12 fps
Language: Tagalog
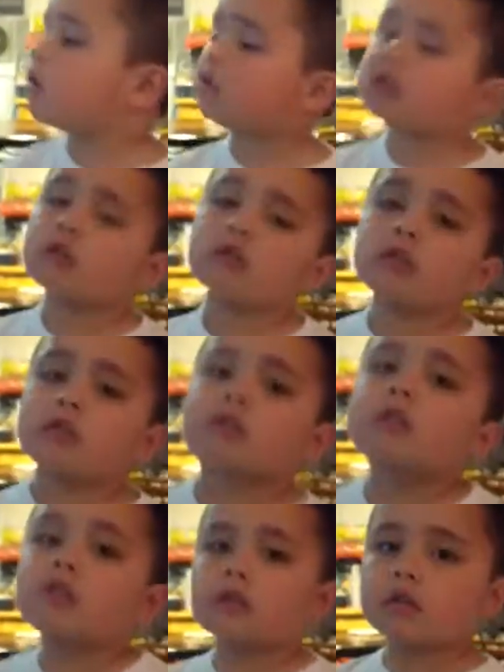
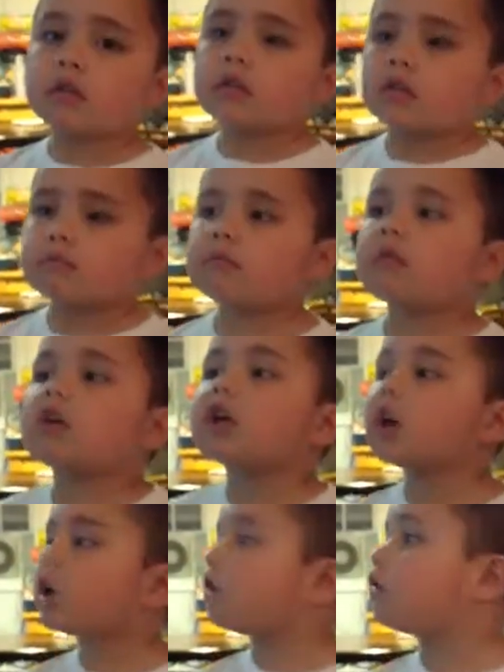Bughaw
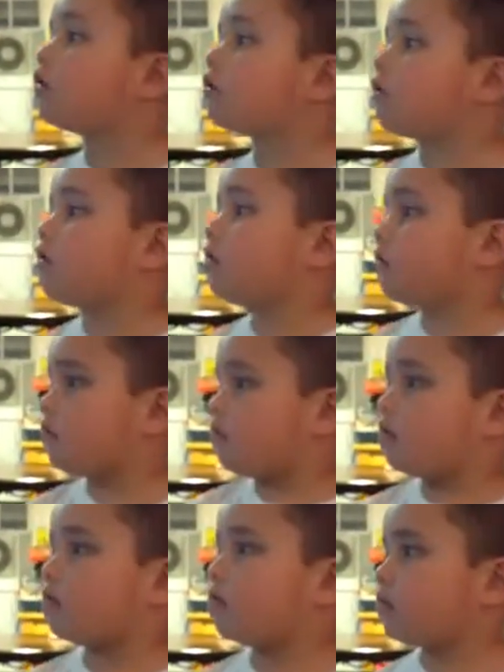Bughaw
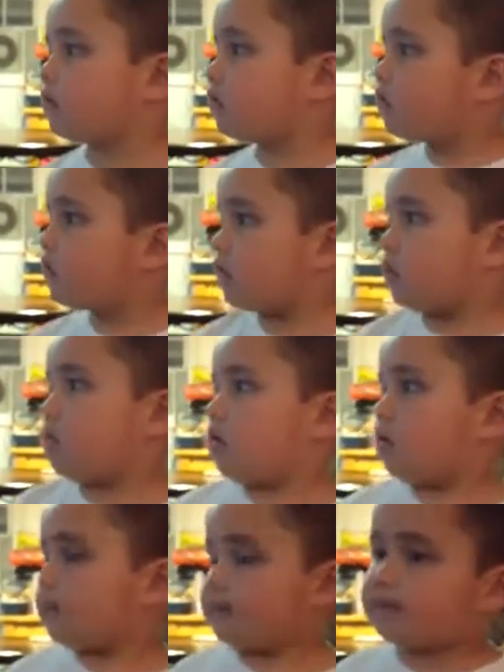May dilag
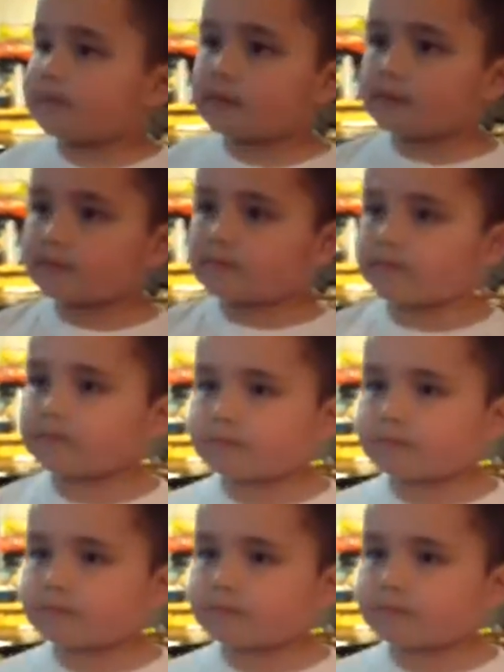ang tula